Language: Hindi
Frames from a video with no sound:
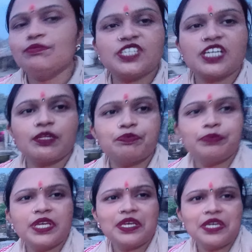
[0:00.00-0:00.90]
छत
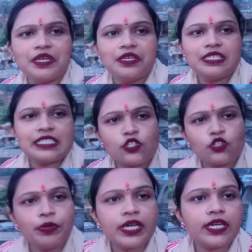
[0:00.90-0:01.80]
पे जैसे
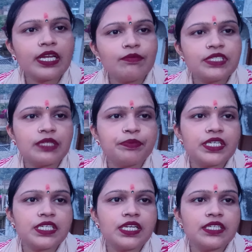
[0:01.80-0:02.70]
सुबह के टाइम छत पे
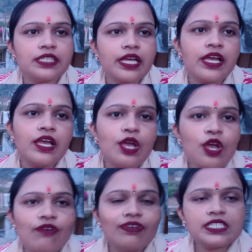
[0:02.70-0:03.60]
अच्छा लगता है
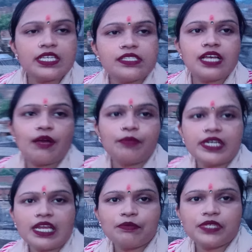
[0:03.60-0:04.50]
वैसे ही शाम के
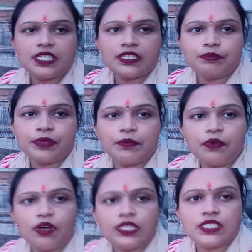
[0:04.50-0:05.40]
टाइम भी छत पे
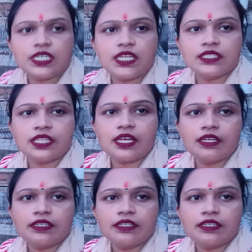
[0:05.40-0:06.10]
बहुत अच्छा लगता है